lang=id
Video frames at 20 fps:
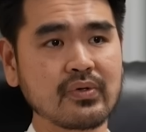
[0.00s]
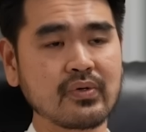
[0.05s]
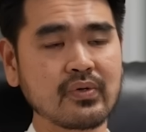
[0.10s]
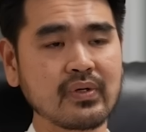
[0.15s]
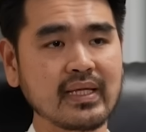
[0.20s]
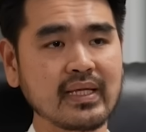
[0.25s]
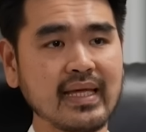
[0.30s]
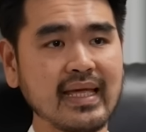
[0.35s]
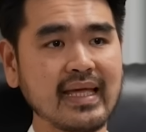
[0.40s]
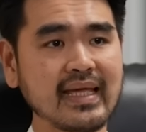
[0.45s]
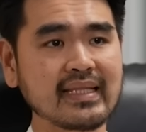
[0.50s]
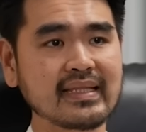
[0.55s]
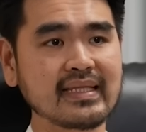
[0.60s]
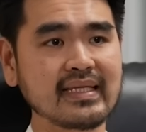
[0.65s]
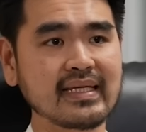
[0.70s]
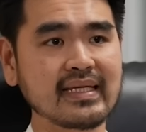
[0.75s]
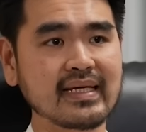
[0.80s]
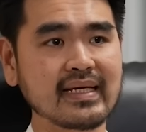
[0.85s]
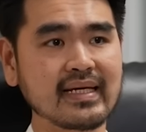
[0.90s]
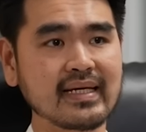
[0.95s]
oleh
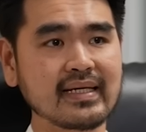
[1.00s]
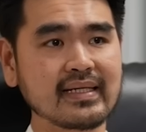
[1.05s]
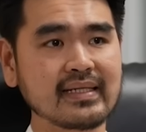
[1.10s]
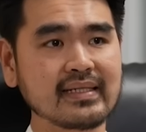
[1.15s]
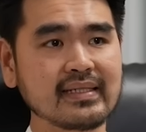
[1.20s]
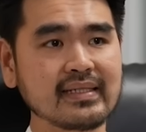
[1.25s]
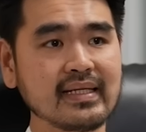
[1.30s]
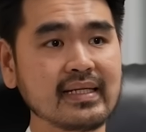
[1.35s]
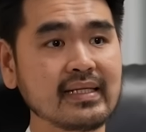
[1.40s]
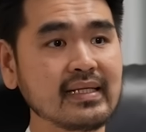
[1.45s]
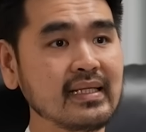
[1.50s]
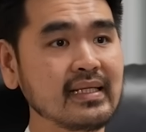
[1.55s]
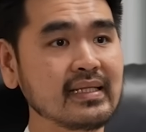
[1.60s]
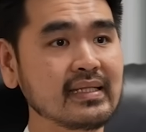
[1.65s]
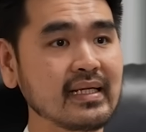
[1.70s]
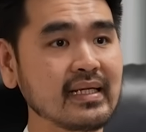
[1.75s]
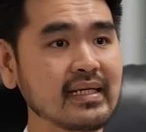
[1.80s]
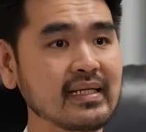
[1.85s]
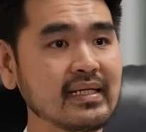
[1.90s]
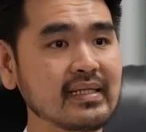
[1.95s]
etika dan
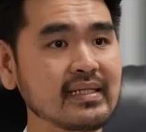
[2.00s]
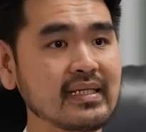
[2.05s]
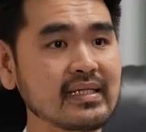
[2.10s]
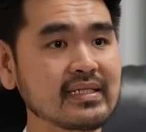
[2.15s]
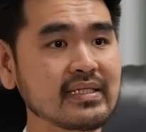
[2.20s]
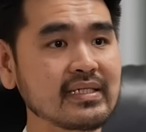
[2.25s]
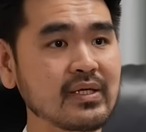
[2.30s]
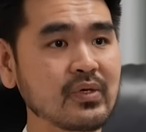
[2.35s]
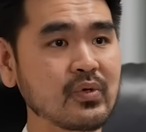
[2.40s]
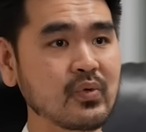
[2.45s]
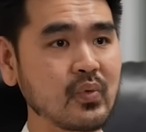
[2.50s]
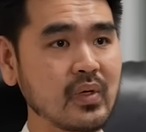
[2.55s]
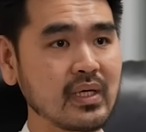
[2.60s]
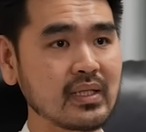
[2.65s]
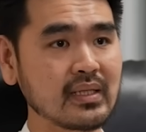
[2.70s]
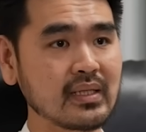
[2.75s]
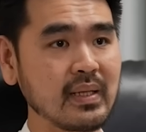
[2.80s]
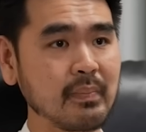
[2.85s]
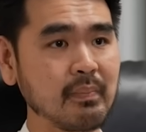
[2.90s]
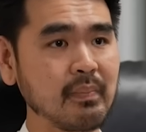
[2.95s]
integritas yang kuat
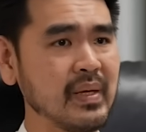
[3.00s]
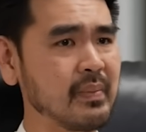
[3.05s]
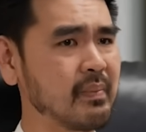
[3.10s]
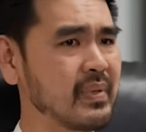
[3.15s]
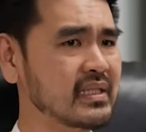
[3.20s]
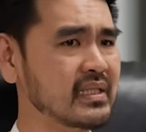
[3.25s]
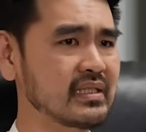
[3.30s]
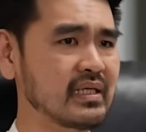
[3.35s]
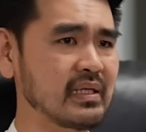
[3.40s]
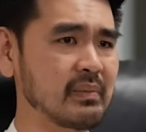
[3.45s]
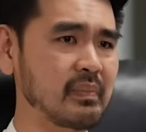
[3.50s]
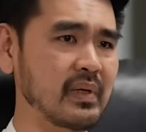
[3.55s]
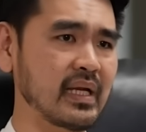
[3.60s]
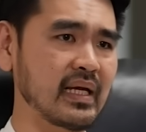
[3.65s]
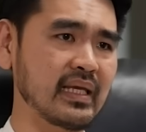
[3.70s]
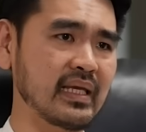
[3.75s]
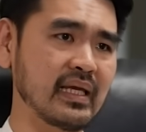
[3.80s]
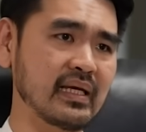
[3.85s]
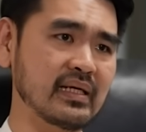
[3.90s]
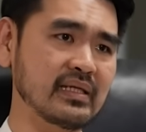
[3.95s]
bebas dari
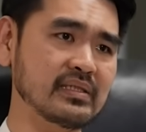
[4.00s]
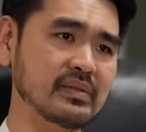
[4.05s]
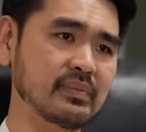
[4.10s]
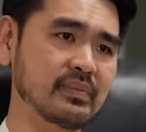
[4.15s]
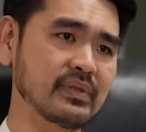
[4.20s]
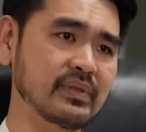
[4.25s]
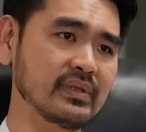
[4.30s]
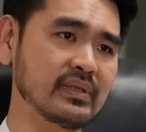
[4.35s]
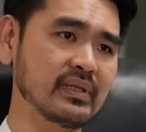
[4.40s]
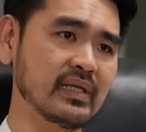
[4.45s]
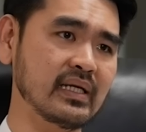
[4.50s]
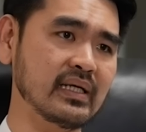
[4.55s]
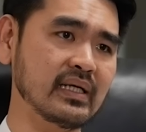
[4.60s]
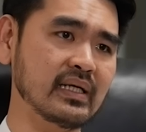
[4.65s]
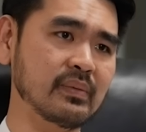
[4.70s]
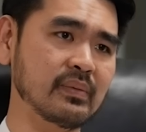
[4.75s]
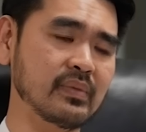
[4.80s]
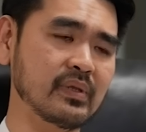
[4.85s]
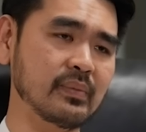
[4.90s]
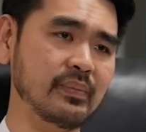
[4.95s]
plagiarisme dan
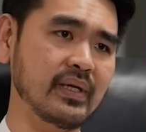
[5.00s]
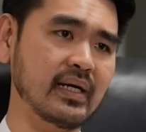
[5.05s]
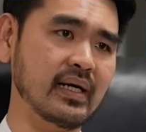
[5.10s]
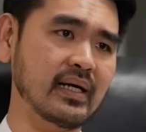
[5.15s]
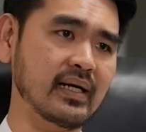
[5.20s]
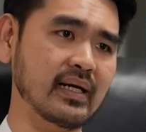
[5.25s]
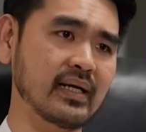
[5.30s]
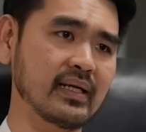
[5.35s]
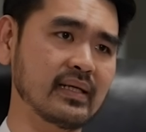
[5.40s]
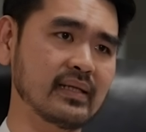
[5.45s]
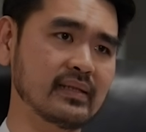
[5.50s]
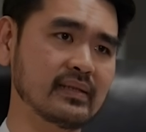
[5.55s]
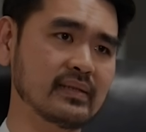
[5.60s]
keberpihakan.